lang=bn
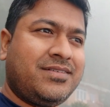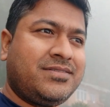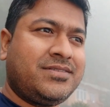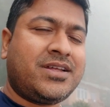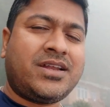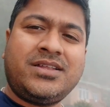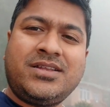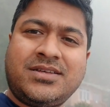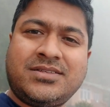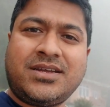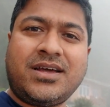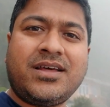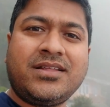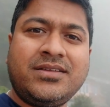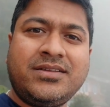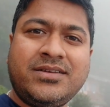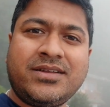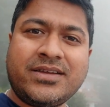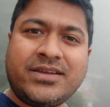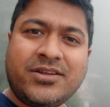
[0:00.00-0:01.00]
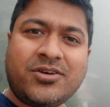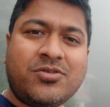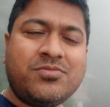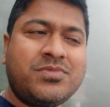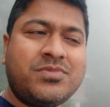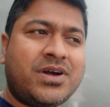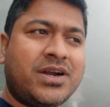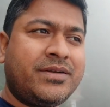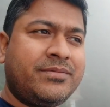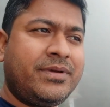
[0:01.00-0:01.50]
জানি না সারাদিনটা কীরকম
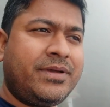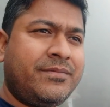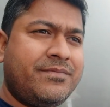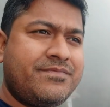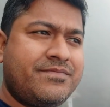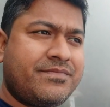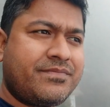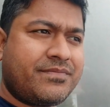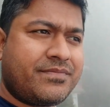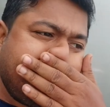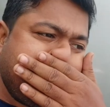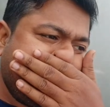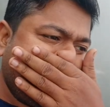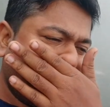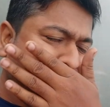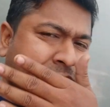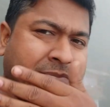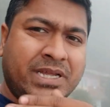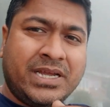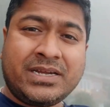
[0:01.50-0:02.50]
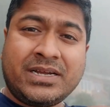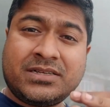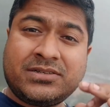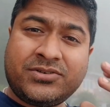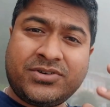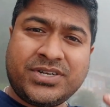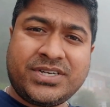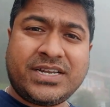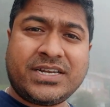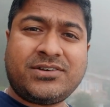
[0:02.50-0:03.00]
কাটবে প্রিয়াঙ্কা
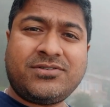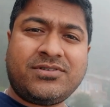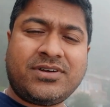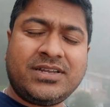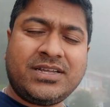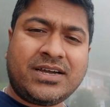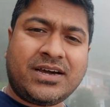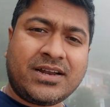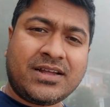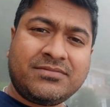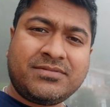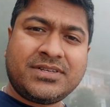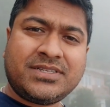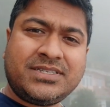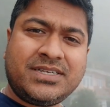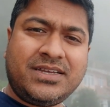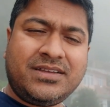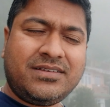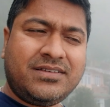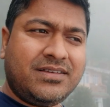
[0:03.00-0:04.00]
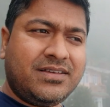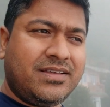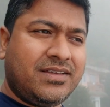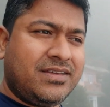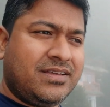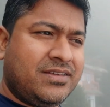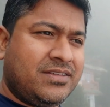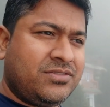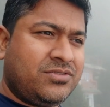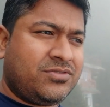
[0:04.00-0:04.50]
শরীরটা একটুখানি খারাপ আছে
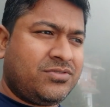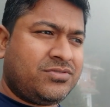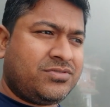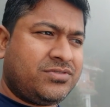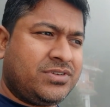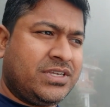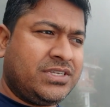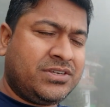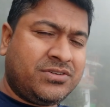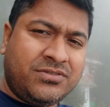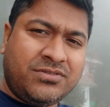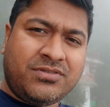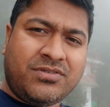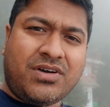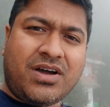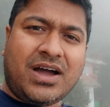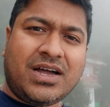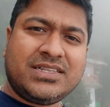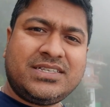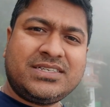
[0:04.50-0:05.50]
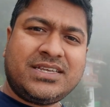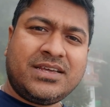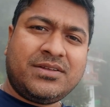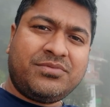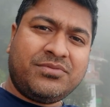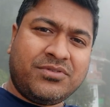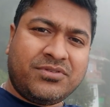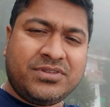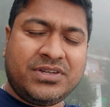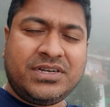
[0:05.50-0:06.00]
তো সেই জন্য আজকের
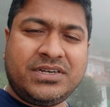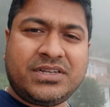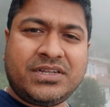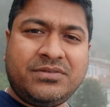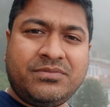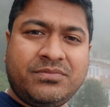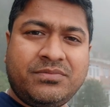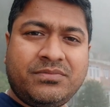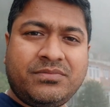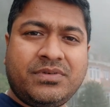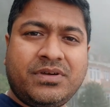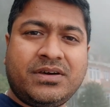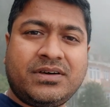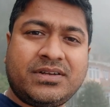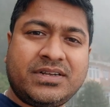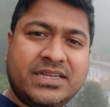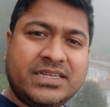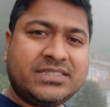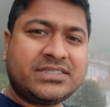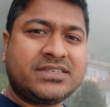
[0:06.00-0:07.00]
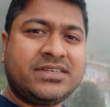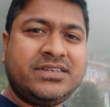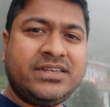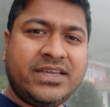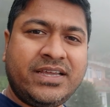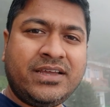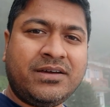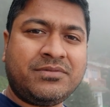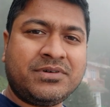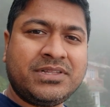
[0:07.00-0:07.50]
পুরো দিনটাই রেস্ট
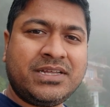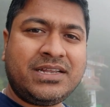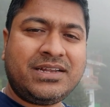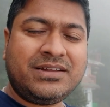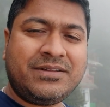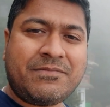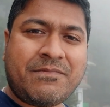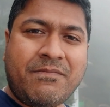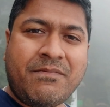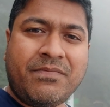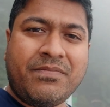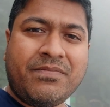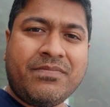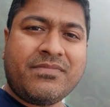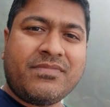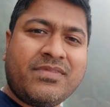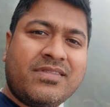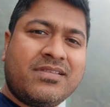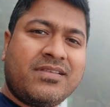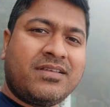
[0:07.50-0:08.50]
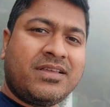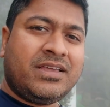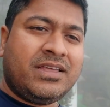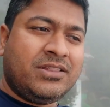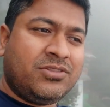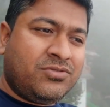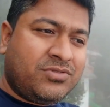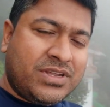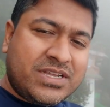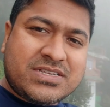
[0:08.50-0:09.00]
ডে আমাদের
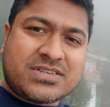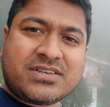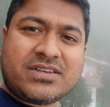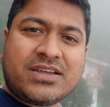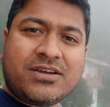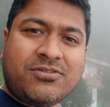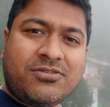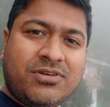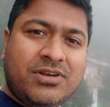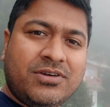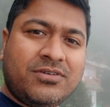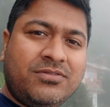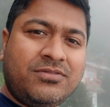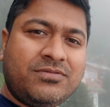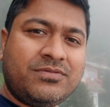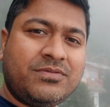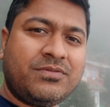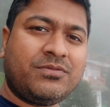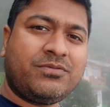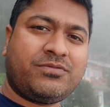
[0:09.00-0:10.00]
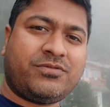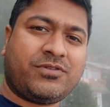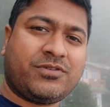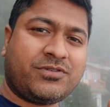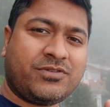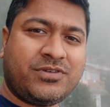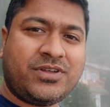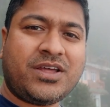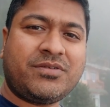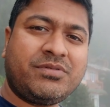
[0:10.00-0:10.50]
কিন্তু রেস্ট ডে হলেও
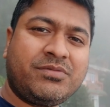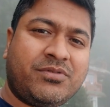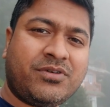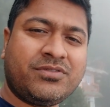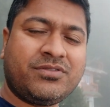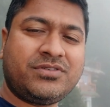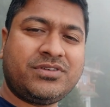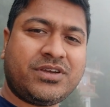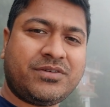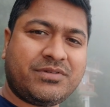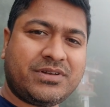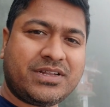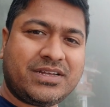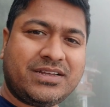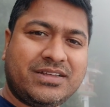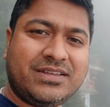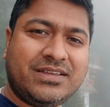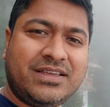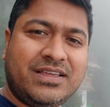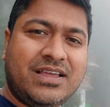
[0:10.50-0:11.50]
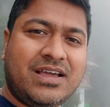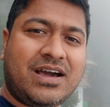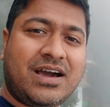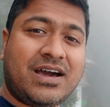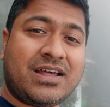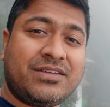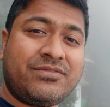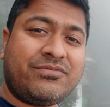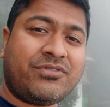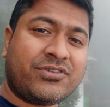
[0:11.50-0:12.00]
ফটোগ্রাফি বন্ধ যাবে না
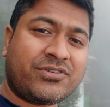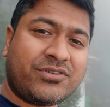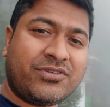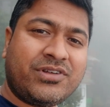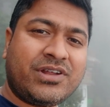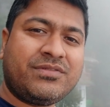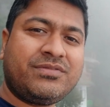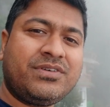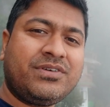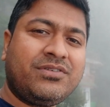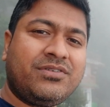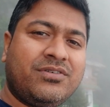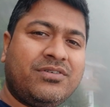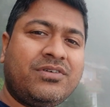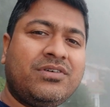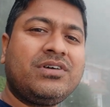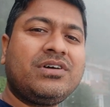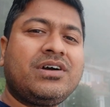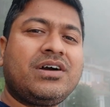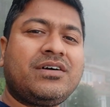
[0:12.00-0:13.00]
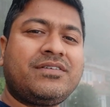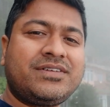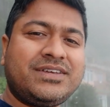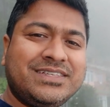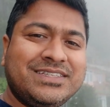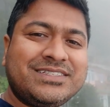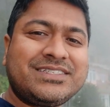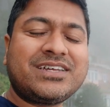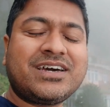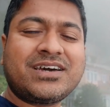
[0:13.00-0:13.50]
আর এই ফটোগ্রাফিগুলো আমার
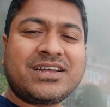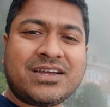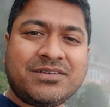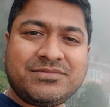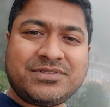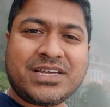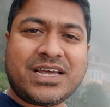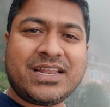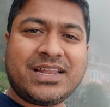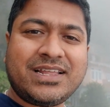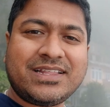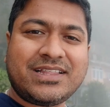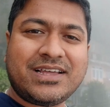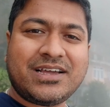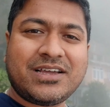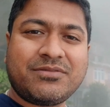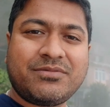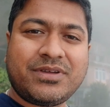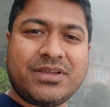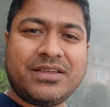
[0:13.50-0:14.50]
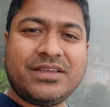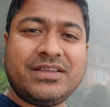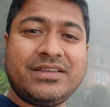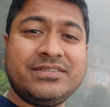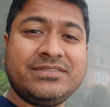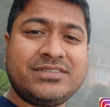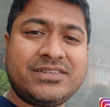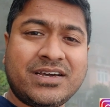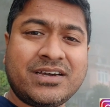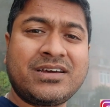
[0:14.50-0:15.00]
ইনস্টাগ্রাম চ্যানেলে থাকবে
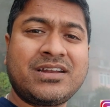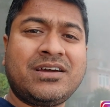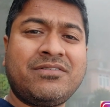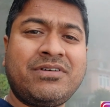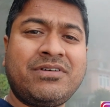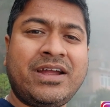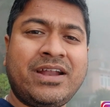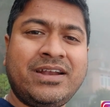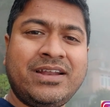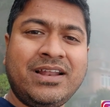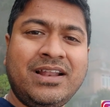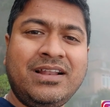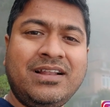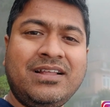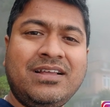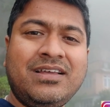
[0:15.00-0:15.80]
ইনস্টাগ্রাম হ্যান্ডেল